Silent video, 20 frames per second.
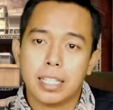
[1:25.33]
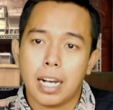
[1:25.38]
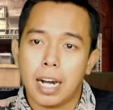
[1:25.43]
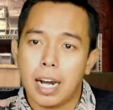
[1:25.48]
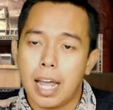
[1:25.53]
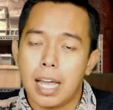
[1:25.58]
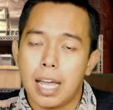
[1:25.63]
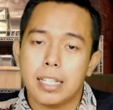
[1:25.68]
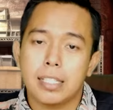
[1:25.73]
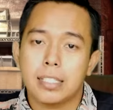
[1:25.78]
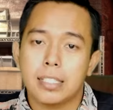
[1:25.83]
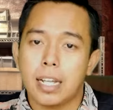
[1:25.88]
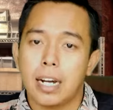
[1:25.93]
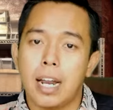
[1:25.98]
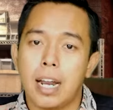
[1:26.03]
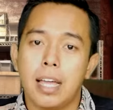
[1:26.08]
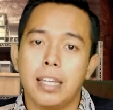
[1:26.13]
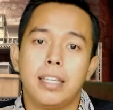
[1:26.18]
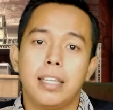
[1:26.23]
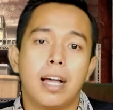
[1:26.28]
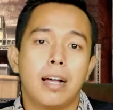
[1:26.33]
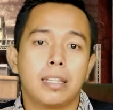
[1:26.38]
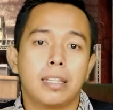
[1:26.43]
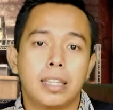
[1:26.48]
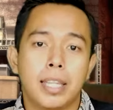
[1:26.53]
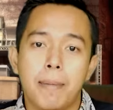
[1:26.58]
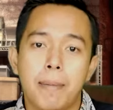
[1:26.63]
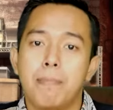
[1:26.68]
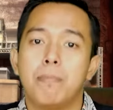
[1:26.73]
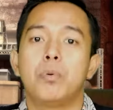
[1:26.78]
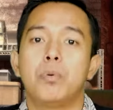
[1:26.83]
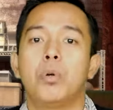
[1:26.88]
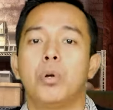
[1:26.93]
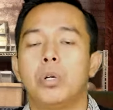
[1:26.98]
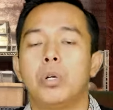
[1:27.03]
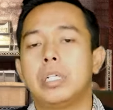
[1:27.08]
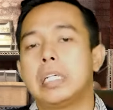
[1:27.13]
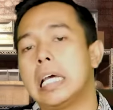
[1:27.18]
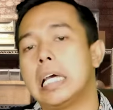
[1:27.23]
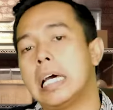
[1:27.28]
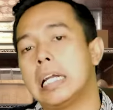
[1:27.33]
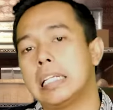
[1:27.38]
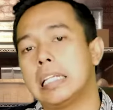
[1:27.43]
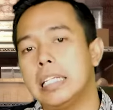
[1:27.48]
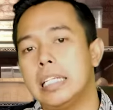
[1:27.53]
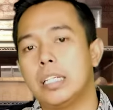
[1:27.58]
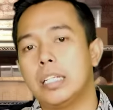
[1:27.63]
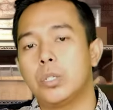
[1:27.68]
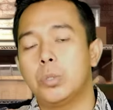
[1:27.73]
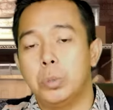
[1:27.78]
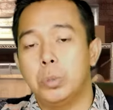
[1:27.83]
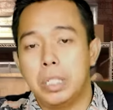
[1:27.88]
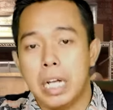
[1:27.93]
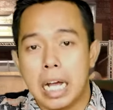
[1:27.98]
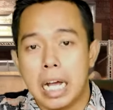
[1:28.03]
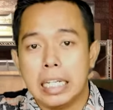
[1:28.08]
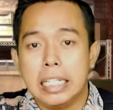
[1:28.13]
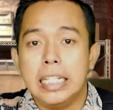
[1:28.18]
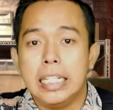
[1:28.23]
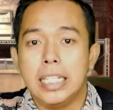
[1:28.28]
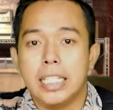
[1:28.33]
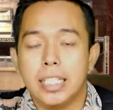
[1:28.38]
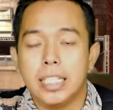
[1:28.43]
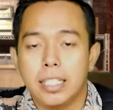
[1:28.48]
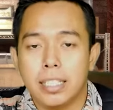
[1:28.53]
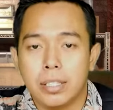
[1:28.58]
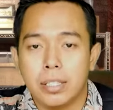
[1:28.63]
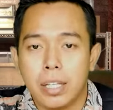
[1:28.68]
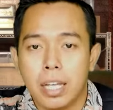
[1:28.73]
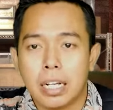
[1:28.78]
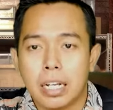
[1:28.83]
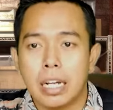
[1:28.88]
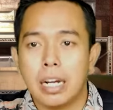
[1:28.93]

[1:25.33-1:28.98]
celah-celah yang timbul dari gudang ini gitu ya.